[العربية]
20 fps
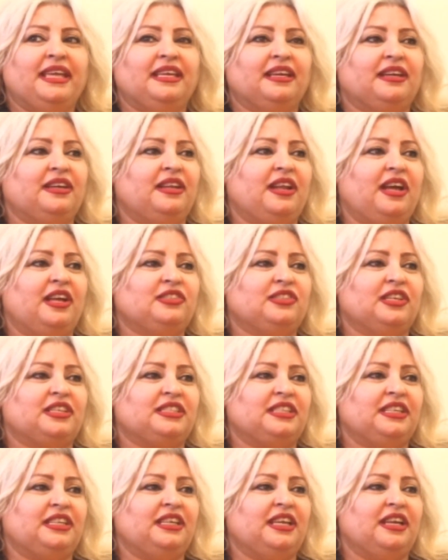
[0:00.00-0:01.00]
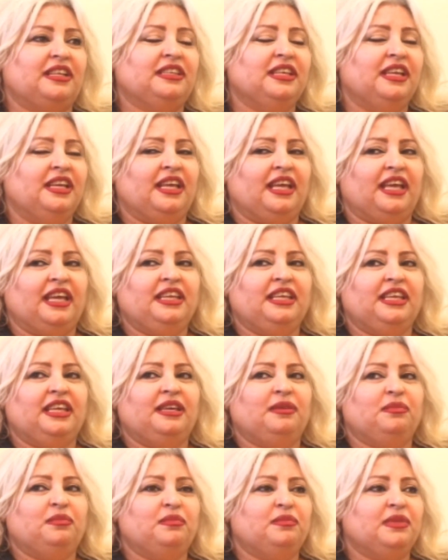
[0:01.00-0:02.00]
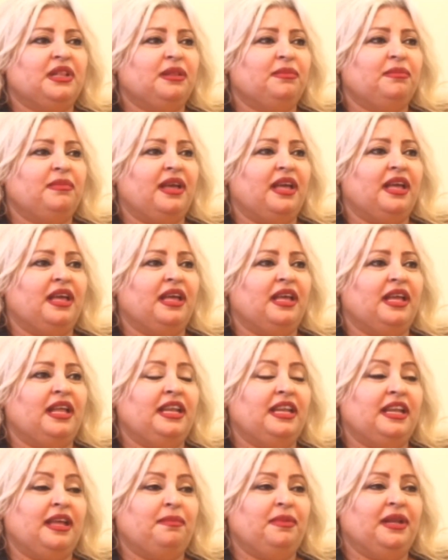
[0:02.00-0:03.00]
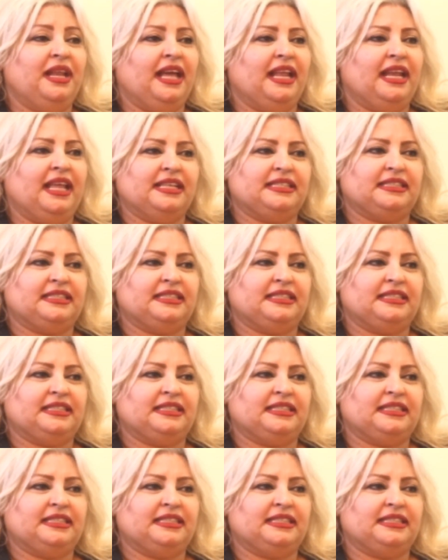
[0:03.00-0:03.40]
هي قراءة شخصيات هي مثل ما قلنا بالحلقة